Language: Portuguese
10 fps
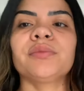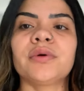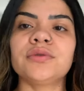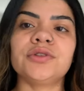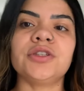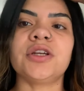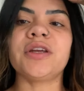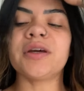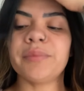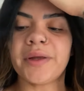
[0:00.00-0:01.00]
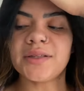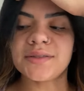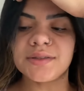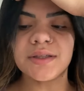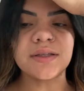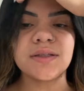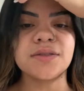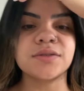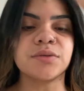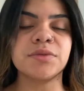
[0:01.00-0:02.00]
bom dia,
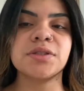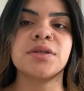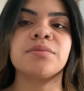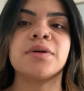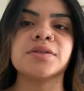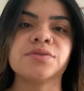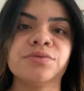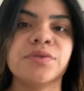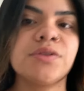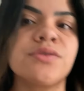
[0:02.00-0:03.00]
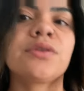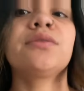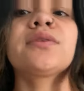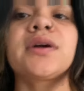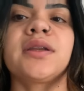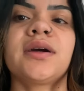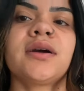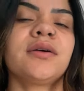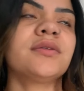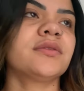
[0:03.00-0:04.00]
benzinhos. Começando mais um vídeo aqui no
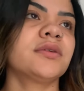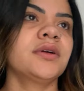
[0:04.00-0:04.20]
canal.